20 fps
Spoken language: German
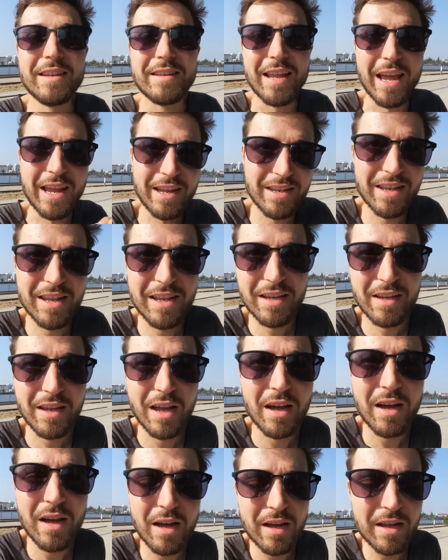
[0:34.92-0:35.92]
Die
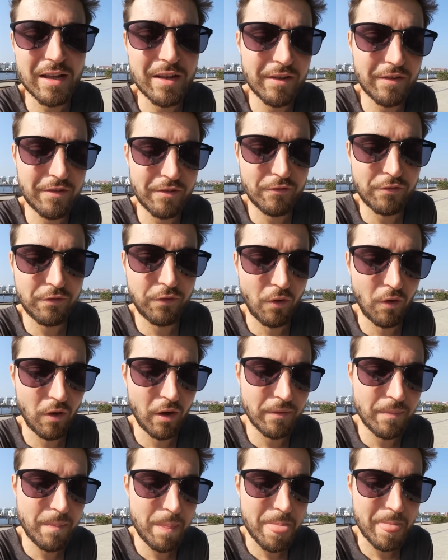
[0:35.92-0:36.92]
Technik äh, ist
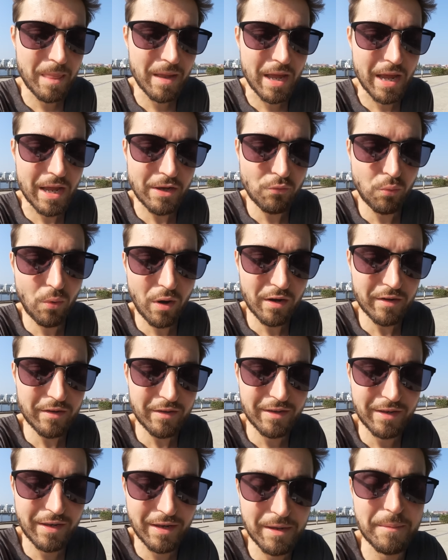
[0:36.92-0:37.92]
von
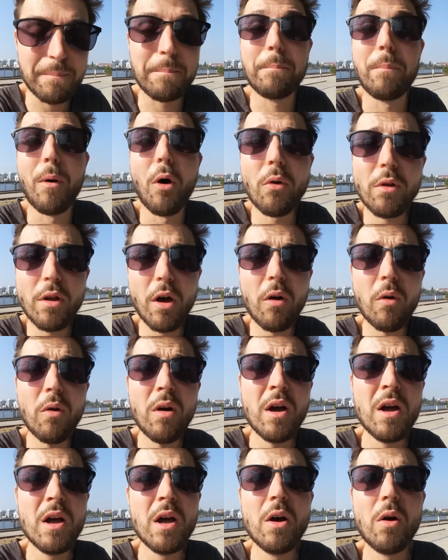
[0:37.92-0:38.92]
Edward de
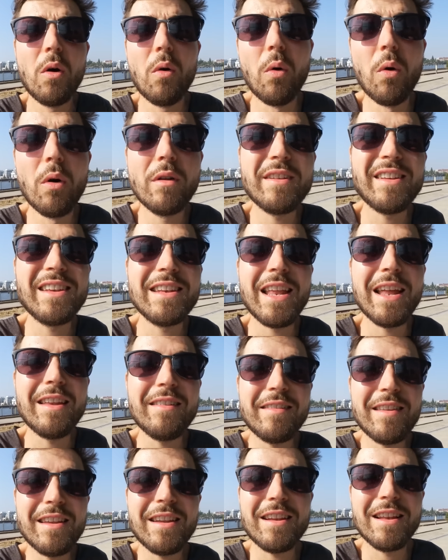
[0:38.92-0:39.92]
Bono und
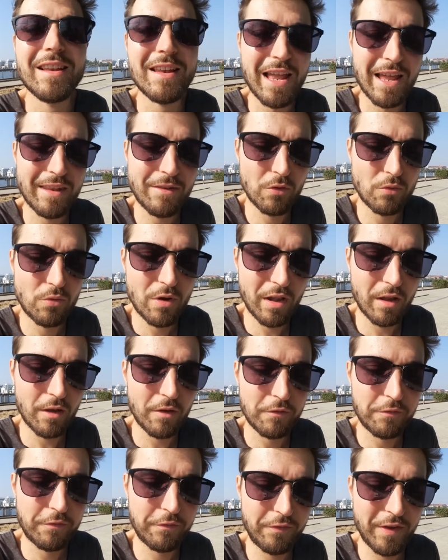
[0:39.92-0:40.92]
nennt sich
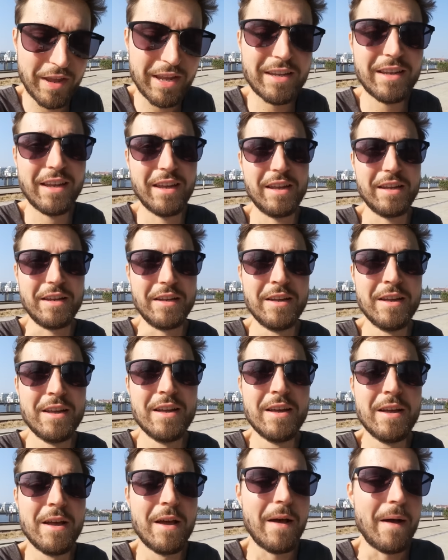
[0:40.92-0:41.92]
Lateral Thinking.
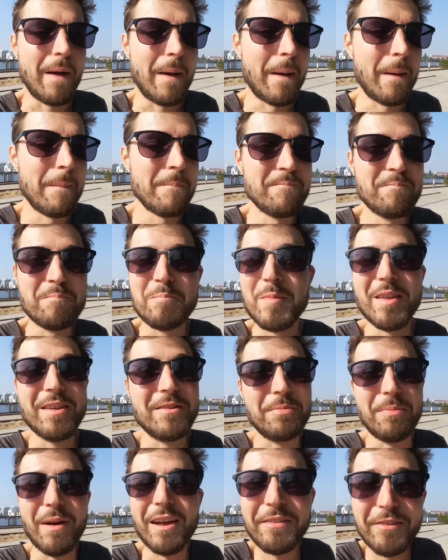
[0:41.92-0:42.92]
Ähm,
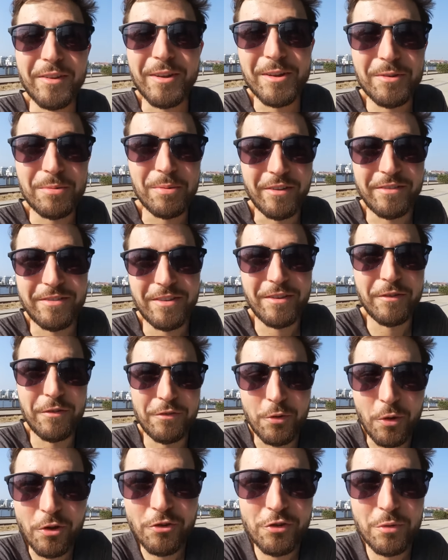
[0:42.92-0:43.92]
ich weiß gar nicht, was das
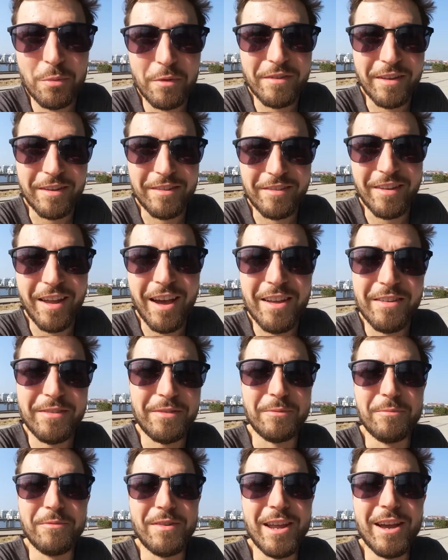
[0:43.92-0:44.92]
auf Deutsch übersetzt
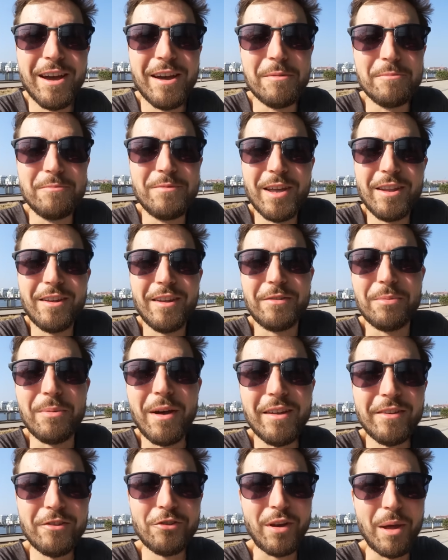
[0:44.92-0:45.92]
heißt. Wer, wer das
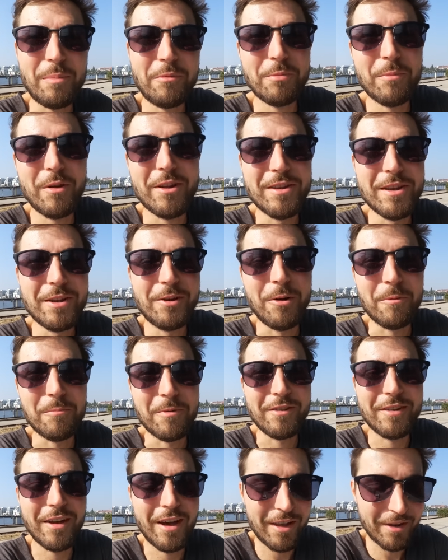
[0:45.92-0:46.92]
weiß, schreibt es mal in die
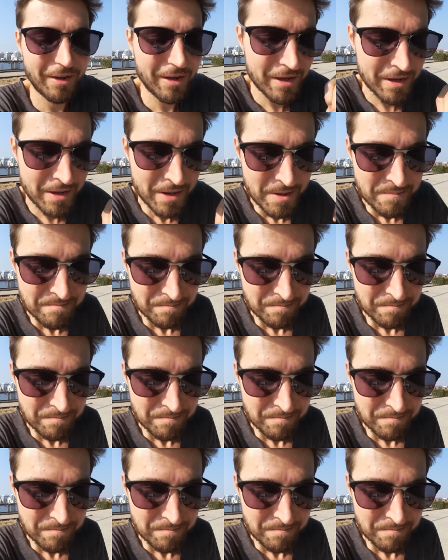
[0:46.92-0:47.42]
Kommentare.